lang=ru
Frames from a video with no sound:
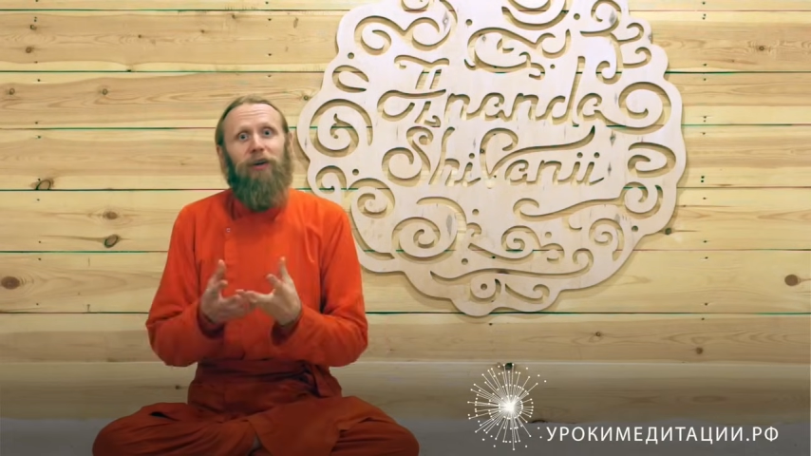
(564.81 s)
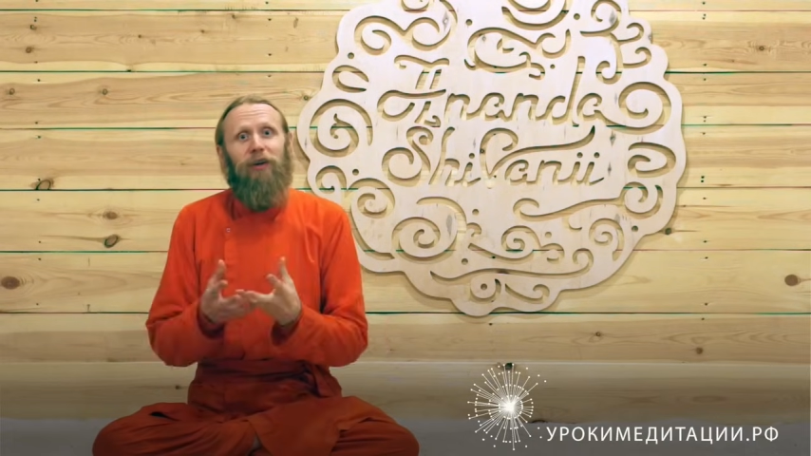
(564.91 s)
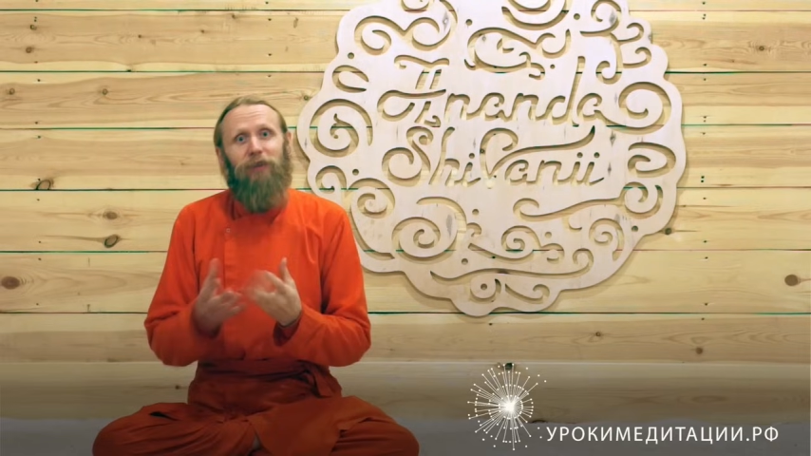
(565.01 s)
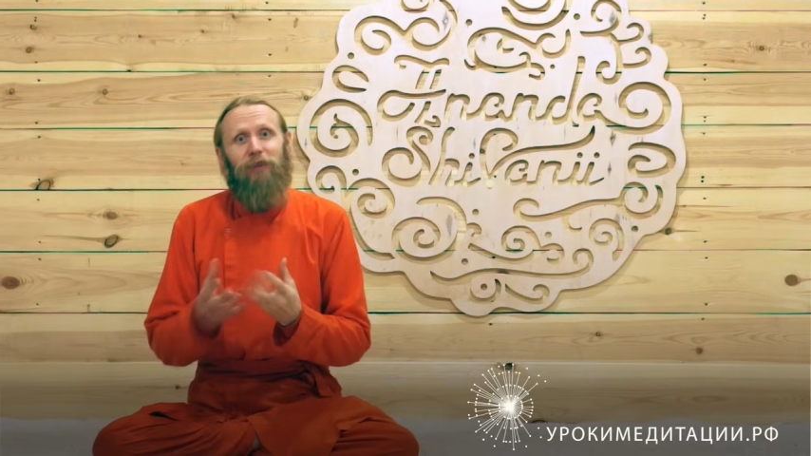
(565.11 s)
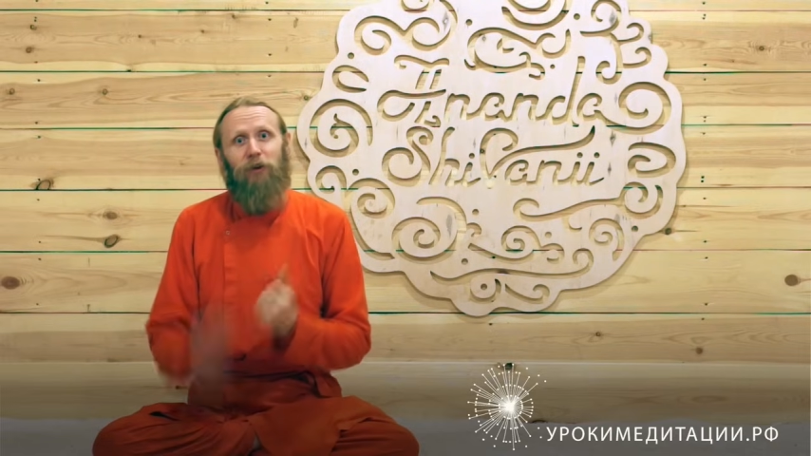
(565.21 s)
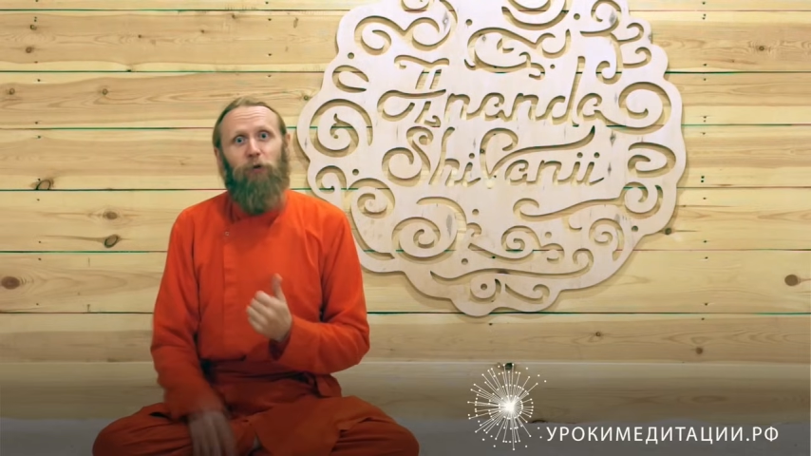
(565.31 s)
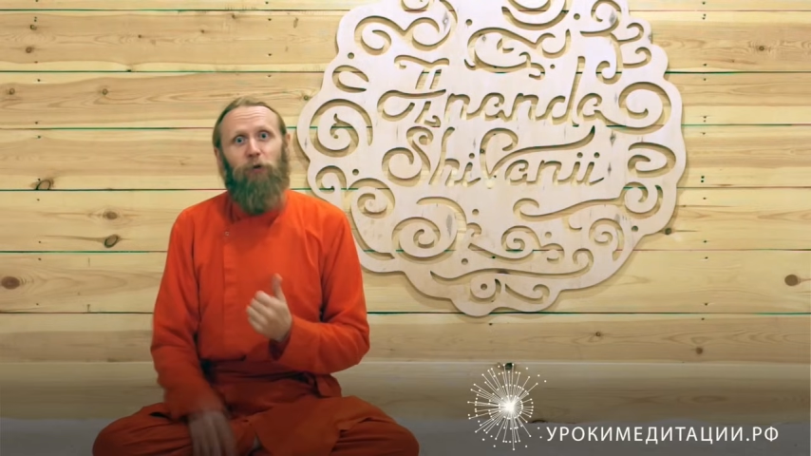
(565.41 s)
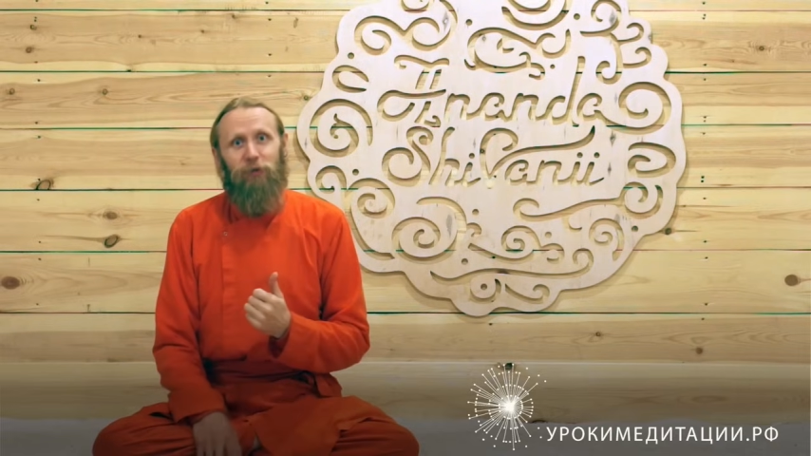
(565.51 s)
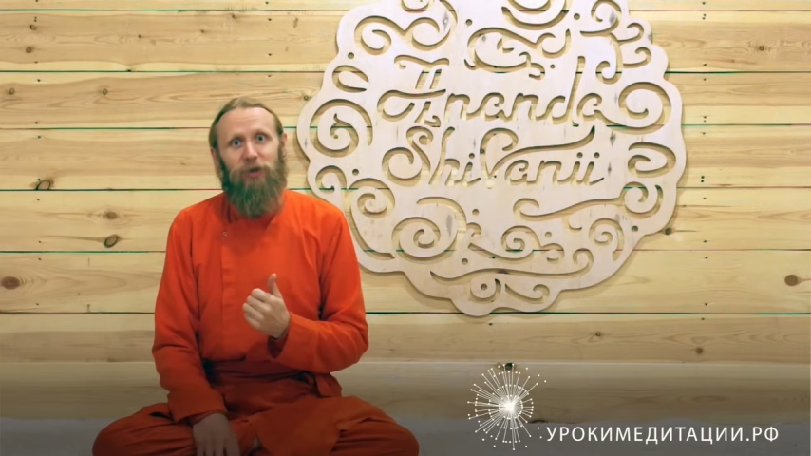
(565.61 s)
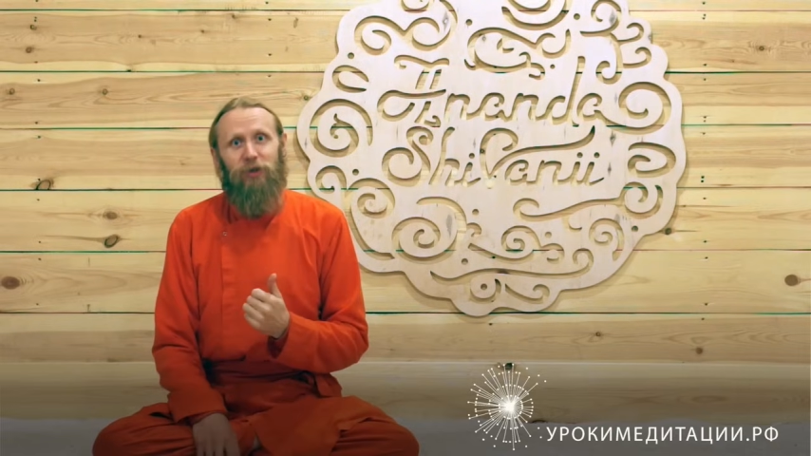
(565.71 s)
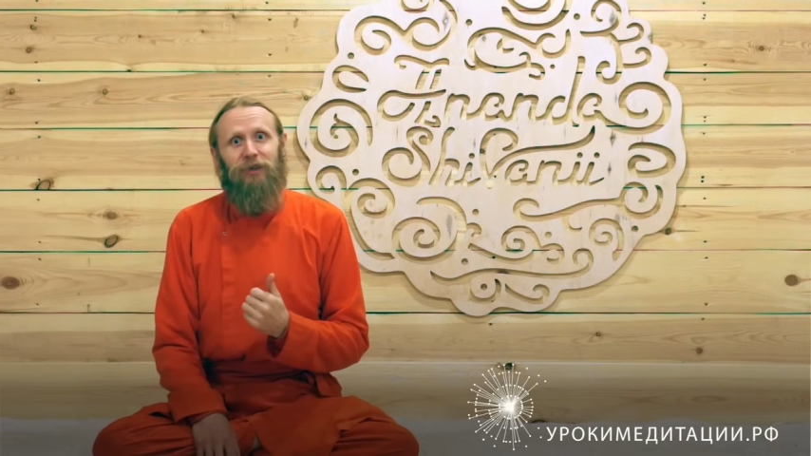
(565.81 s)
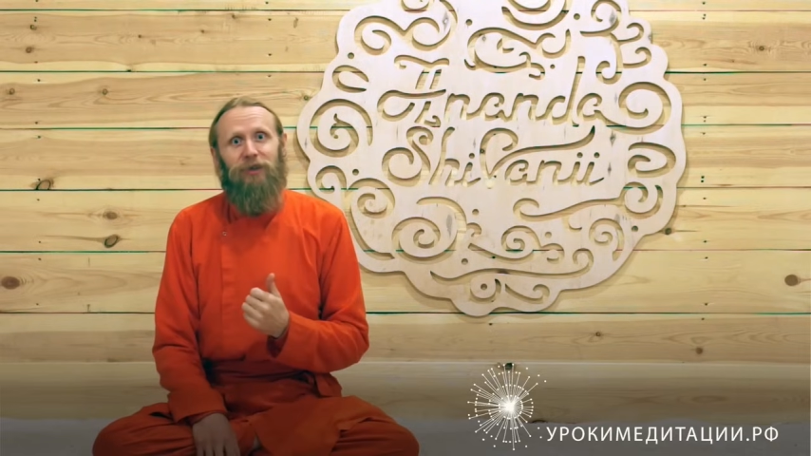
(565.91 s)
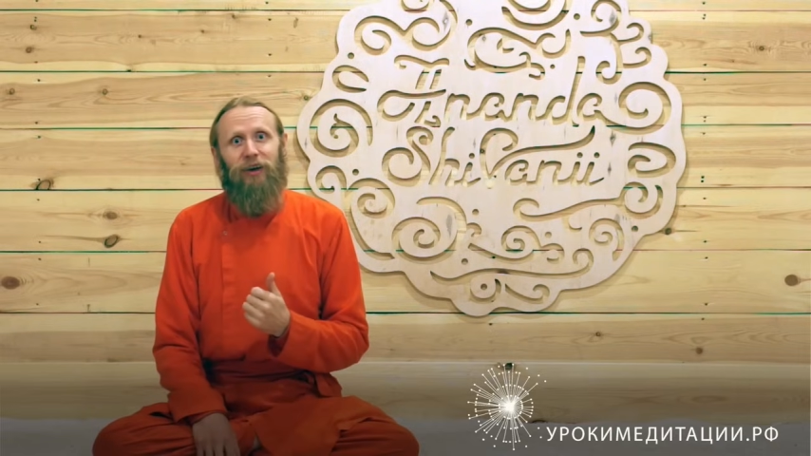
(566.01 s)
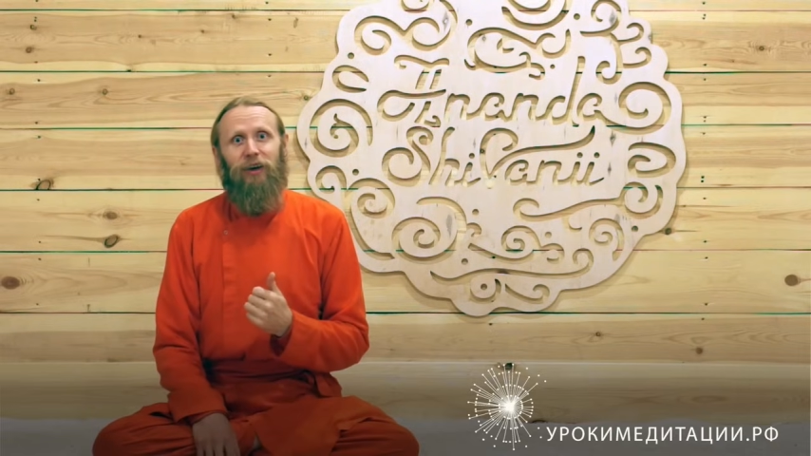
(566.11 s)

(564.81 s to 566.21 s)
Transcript: из этих форм жизни,